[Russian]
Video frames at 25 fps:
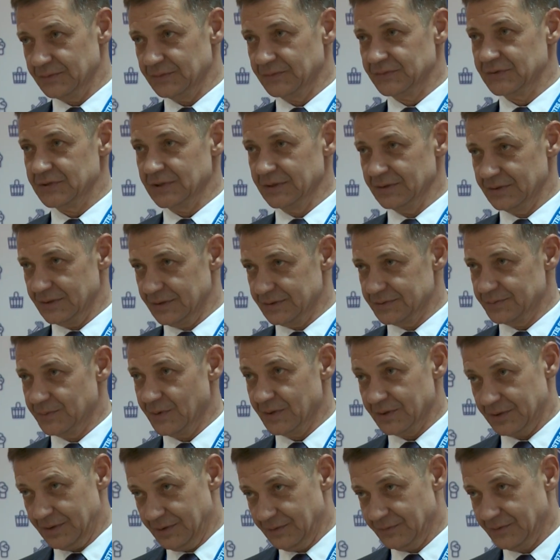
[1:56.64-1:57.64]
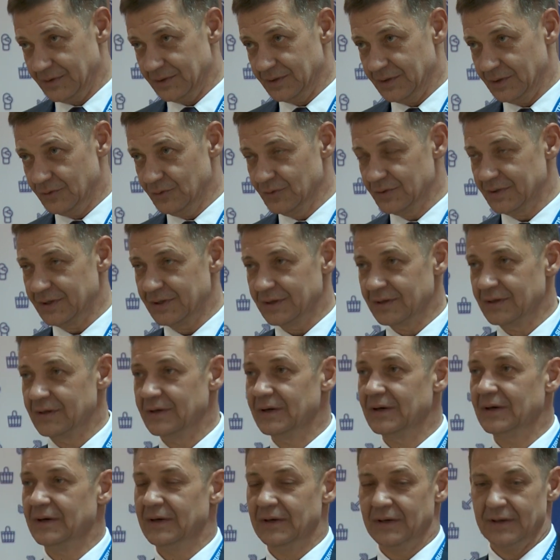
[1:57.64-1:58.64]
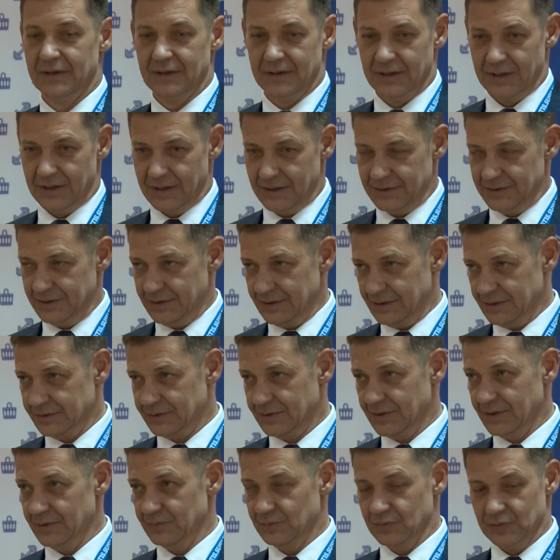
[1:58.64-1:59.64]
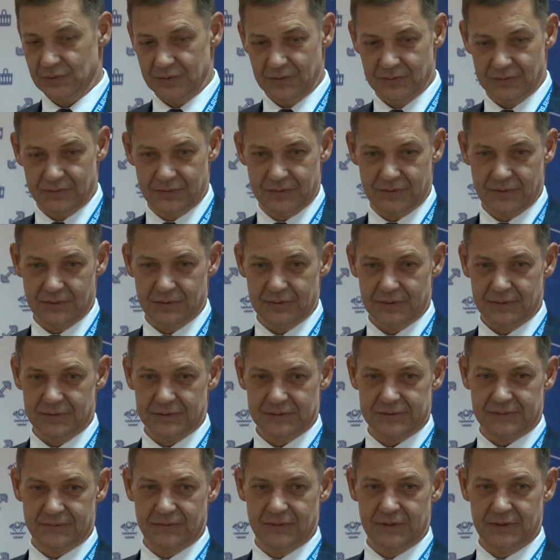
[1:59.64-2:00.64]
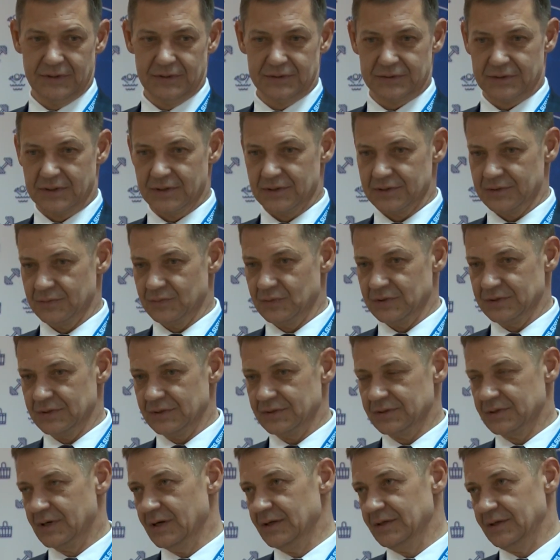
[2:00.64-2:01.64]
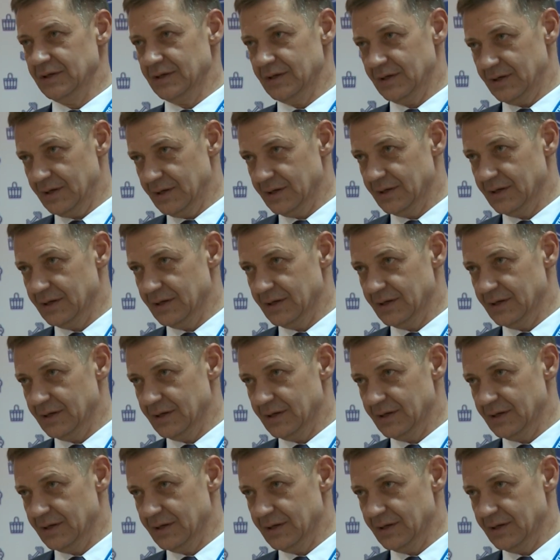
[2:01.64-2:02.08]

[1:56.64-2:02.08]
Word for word: в Центре спортивной науки они там будут э, свои, скажем, изыскания